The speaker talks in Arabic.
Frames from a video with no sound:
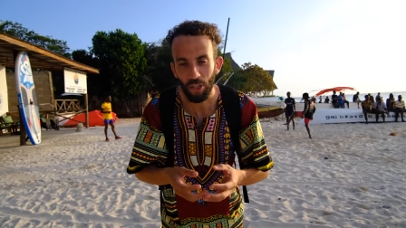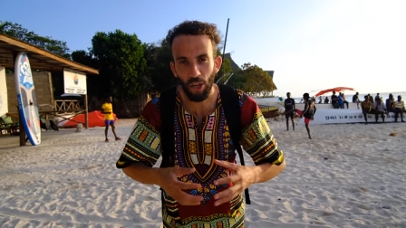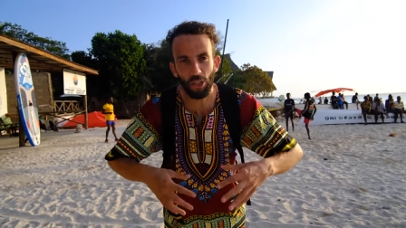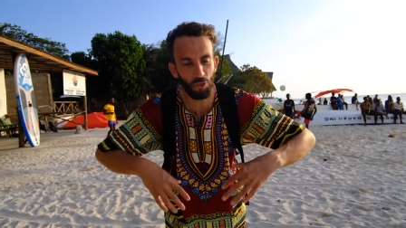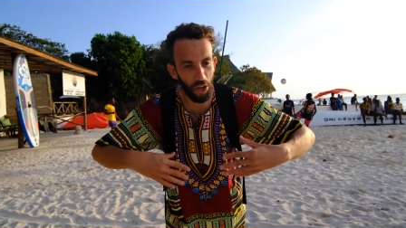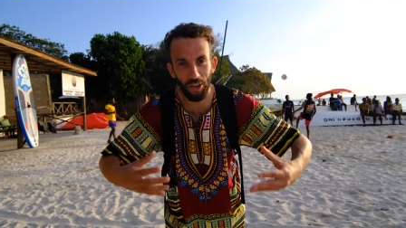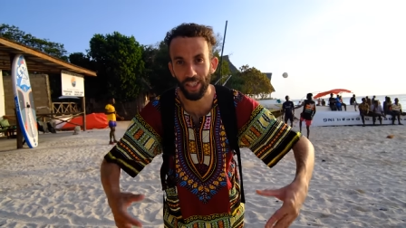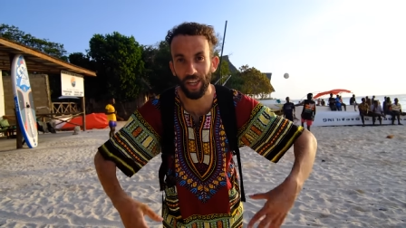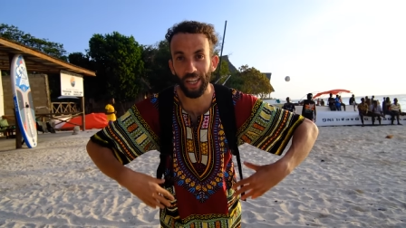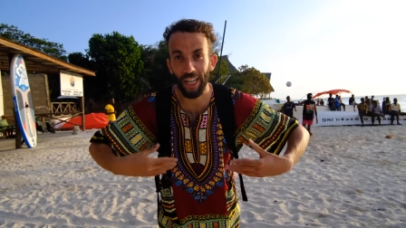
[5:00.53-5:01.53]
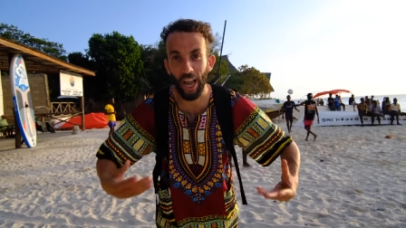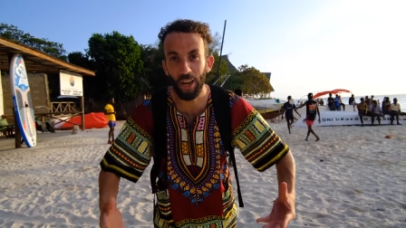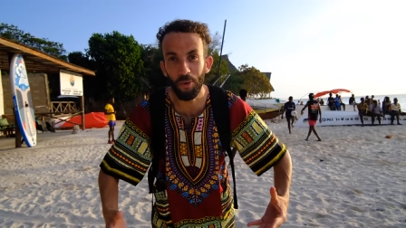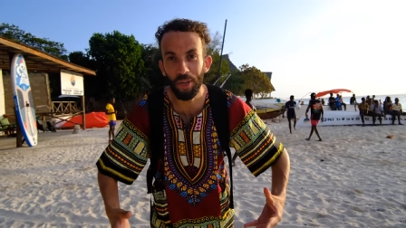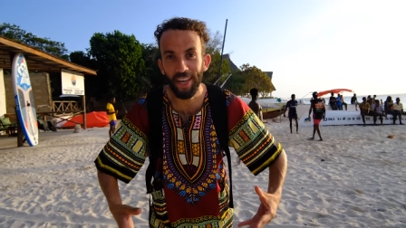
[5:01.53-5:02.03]
تحس فيها النشاط
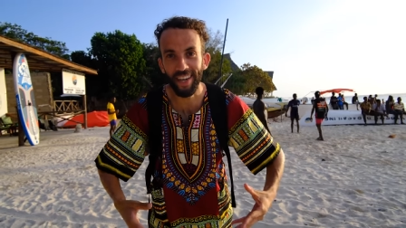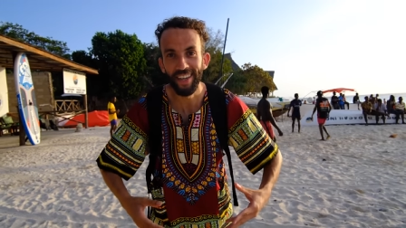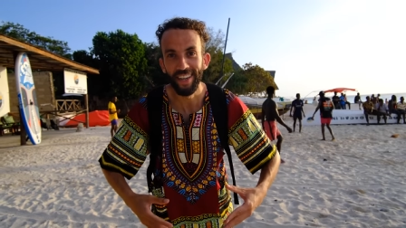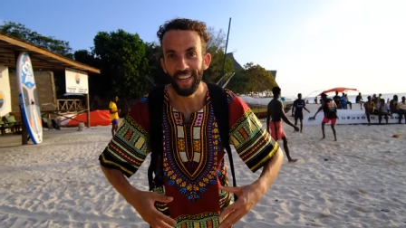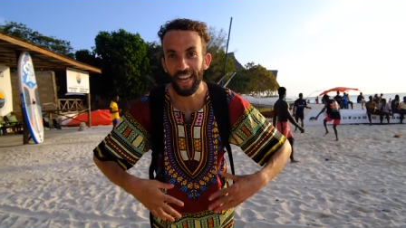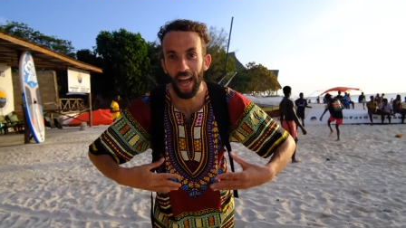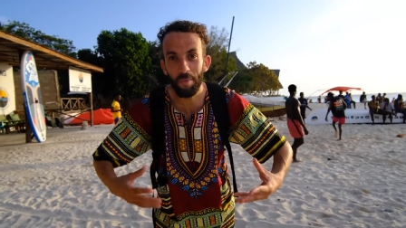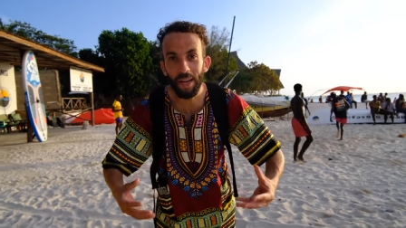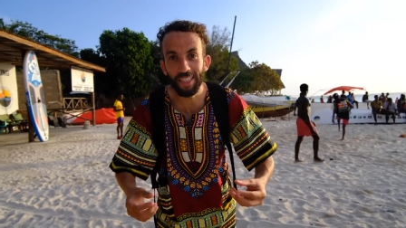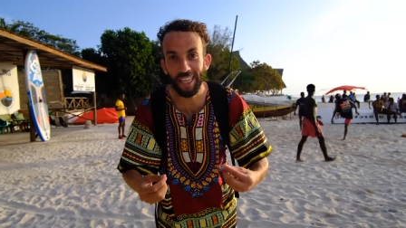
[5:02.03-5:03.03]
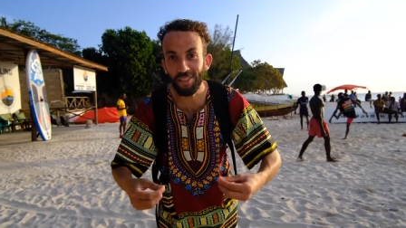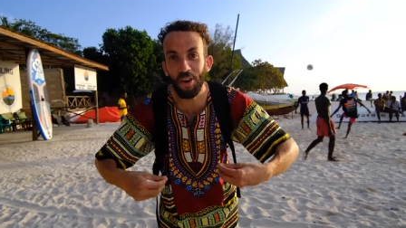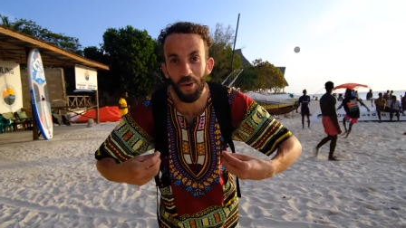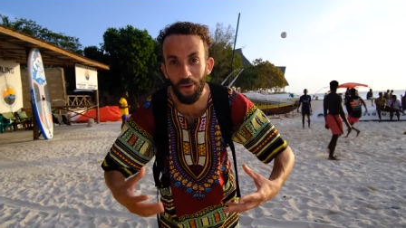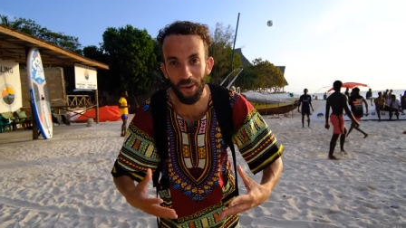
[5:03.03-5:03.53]
الحيويه الحماس تحس
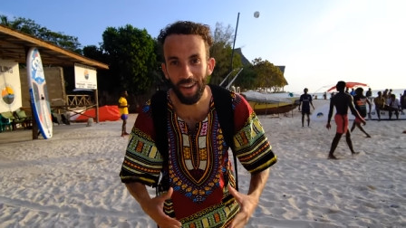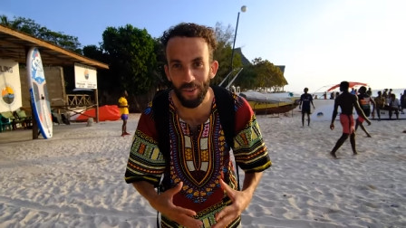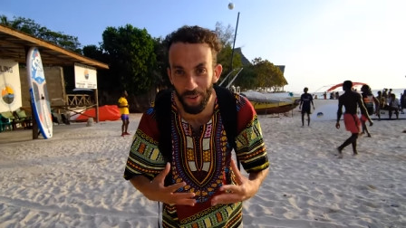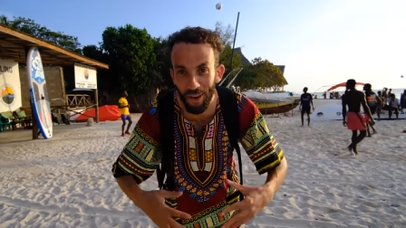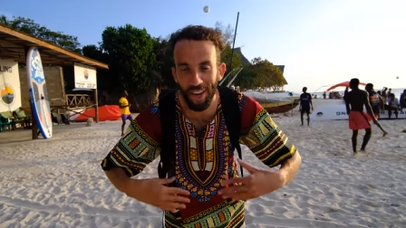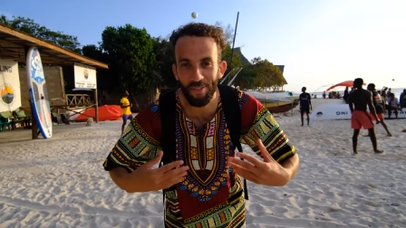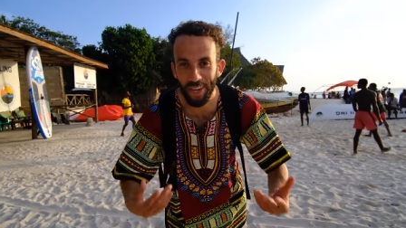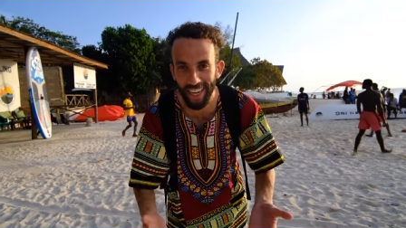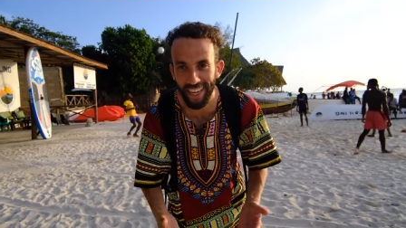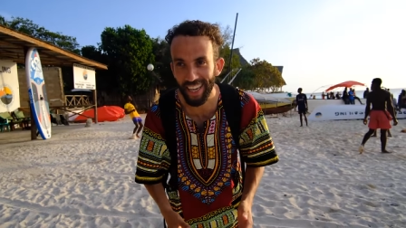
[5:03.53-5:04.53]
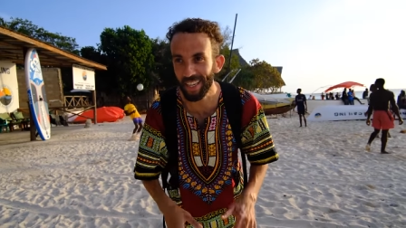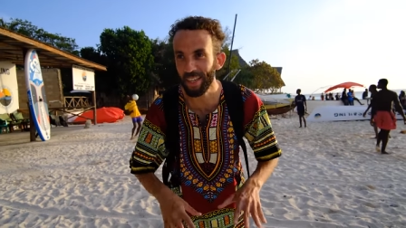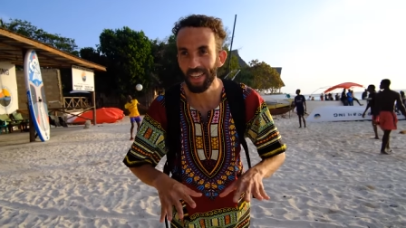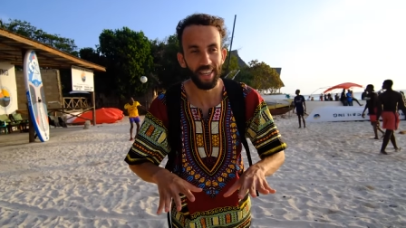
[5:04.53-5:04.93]
فيها روح روح افريقيا يعني